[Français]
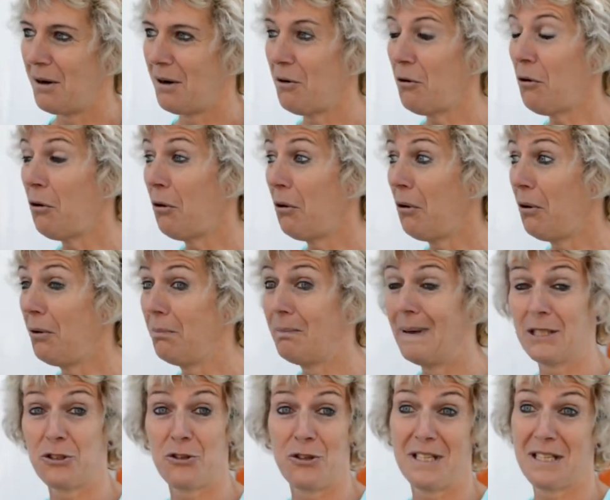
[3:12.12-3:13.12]
Oh,
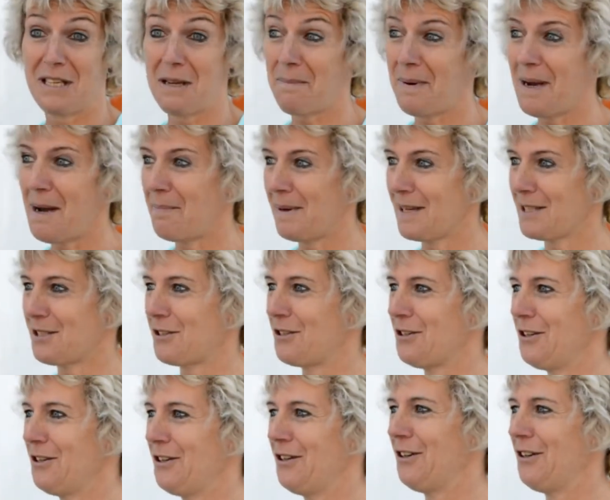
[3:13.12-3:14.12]
bah, je ne sais pas parce que
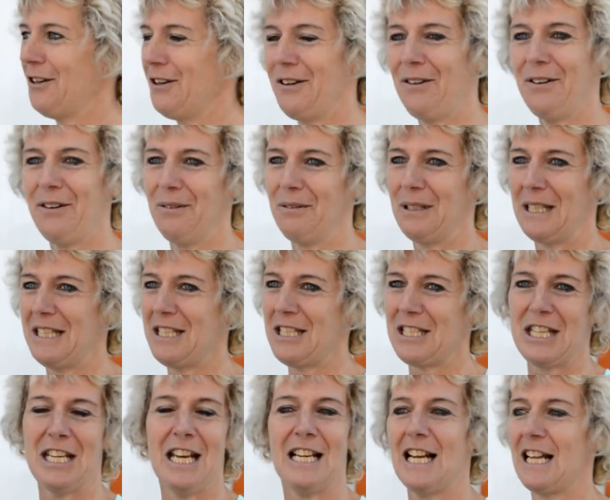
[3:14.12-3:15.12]
euh,
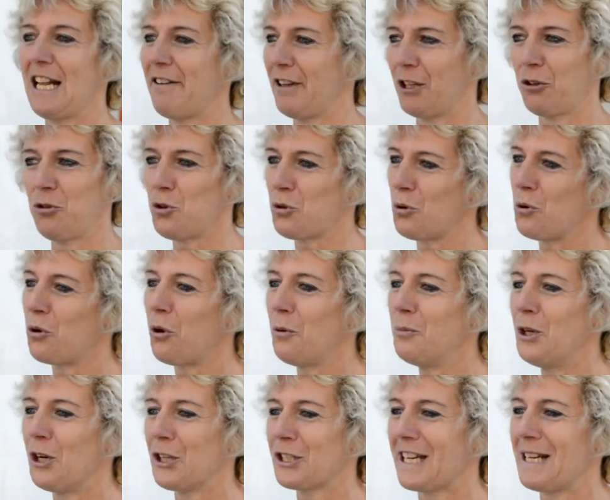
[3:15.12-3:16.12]
ici, elle est avec tout son groupe
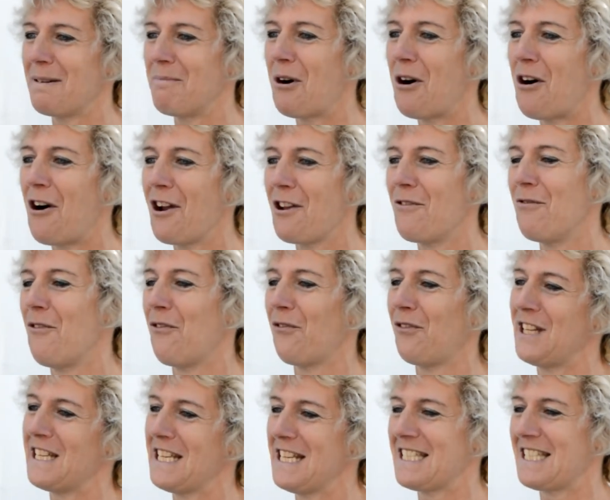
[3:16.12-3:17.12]
d'entraînement, ils vont
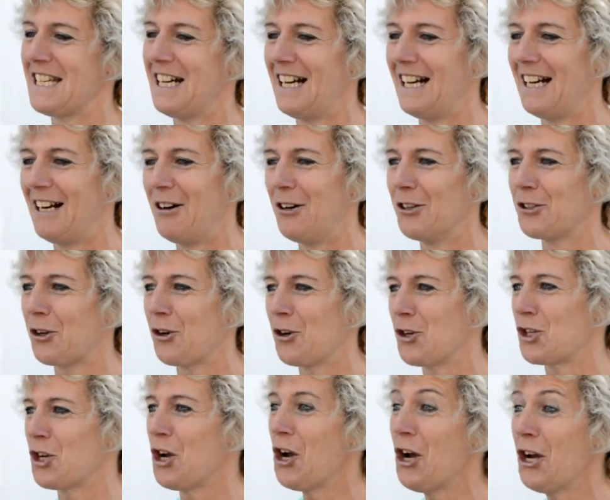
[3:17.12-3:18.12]
fêter ça entre
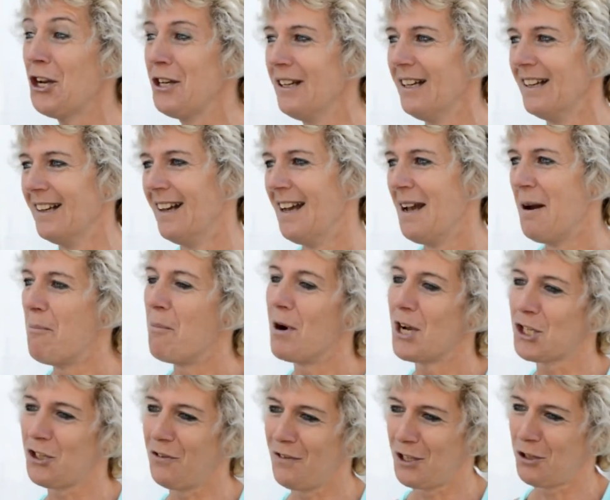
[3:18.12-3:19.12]
jeunes. Moi,
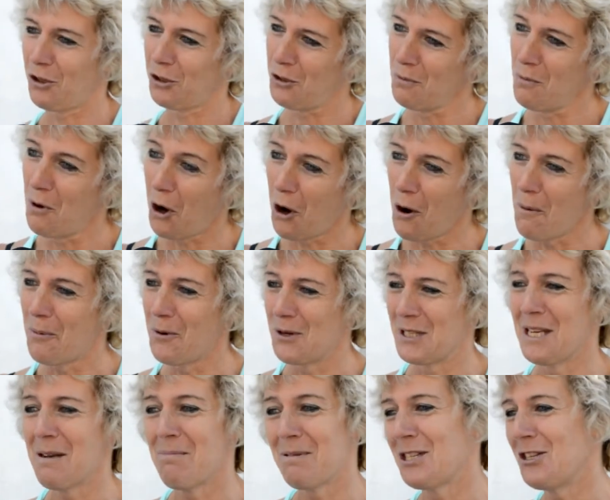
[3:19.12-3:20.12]
je vais surtout me
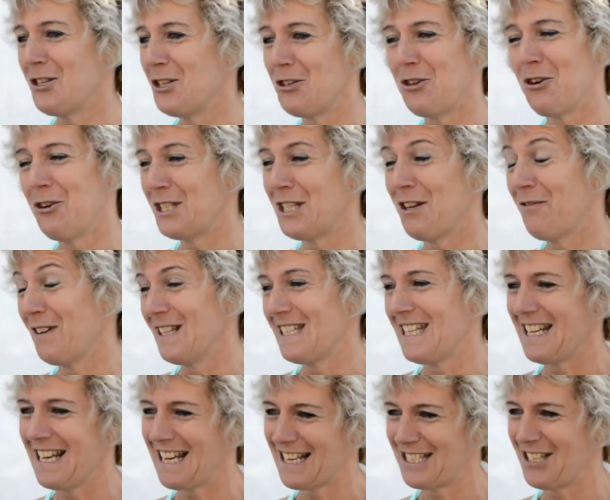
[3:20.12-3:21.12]
reposer parce que je suis aussi
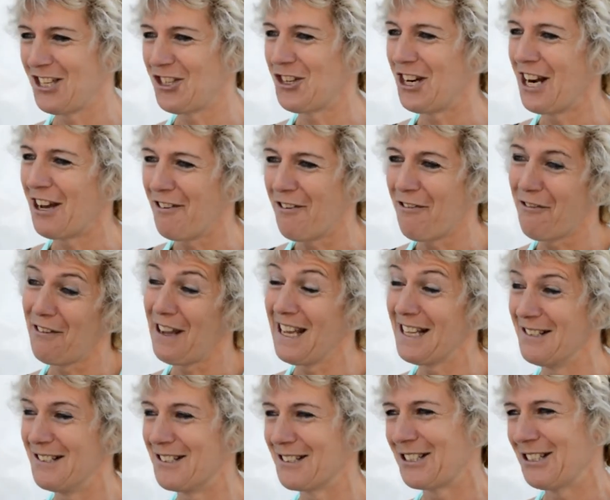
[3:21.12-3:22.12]
fatiguée que si je l'avais fait,
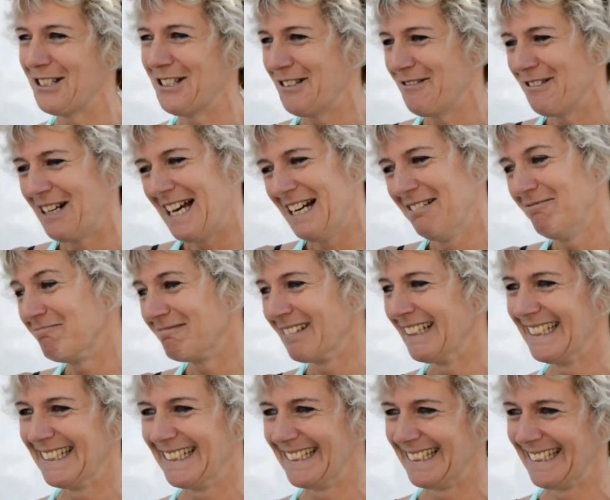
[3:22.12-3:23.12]
donc voilà.
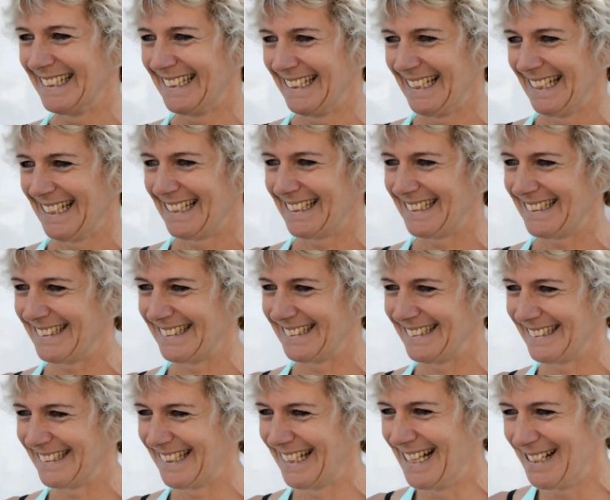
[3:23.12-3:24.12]
Merci
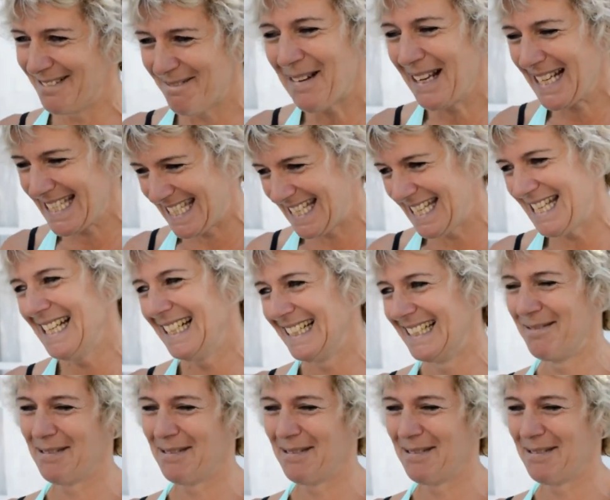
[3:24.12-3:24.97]
beaucoup. merci.